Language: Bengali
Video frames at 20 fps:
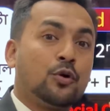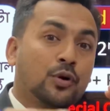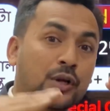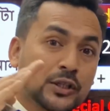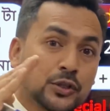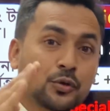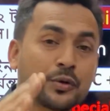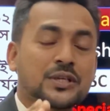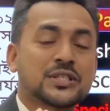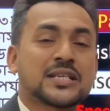
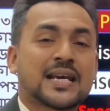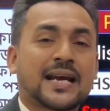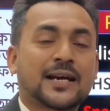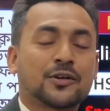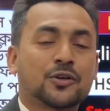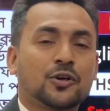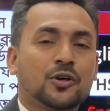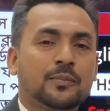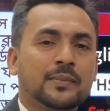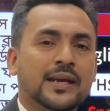ধরে ধরে
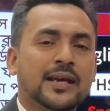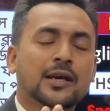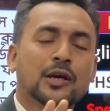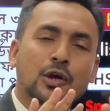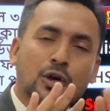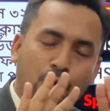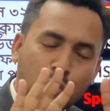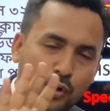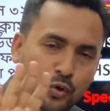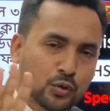শেখানো হবে
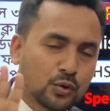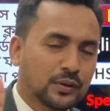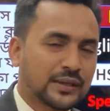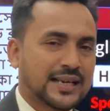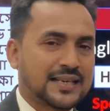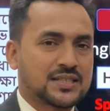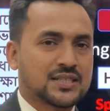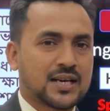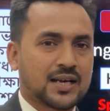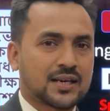কোনো
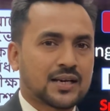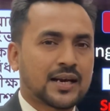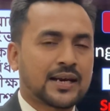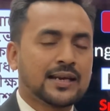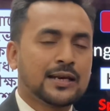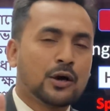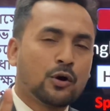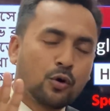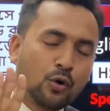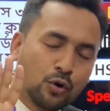টেনশন
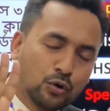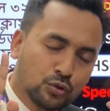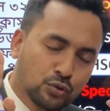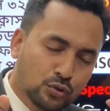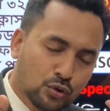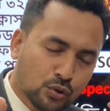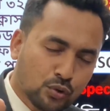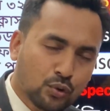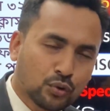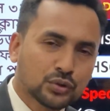নাই
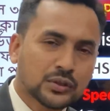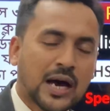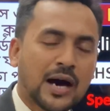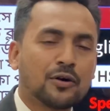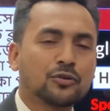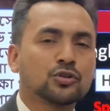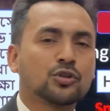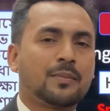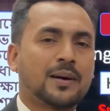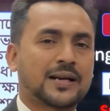অন্য
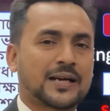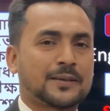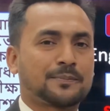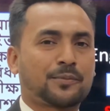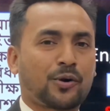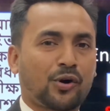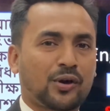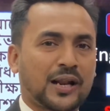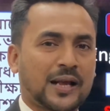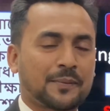কোথাও তোমার আর
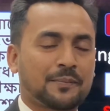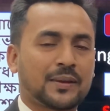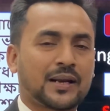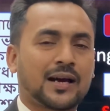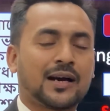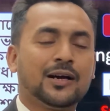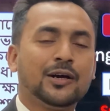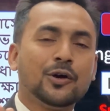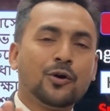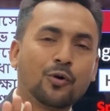পড়া লাগবে
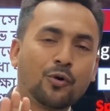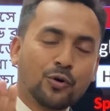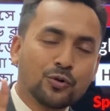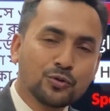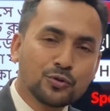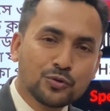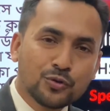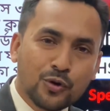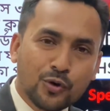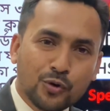না
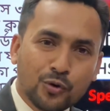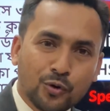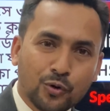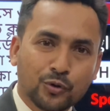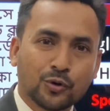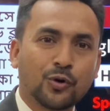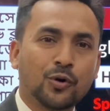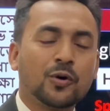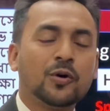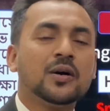অন্য
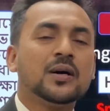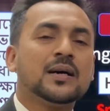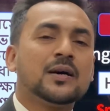কোনো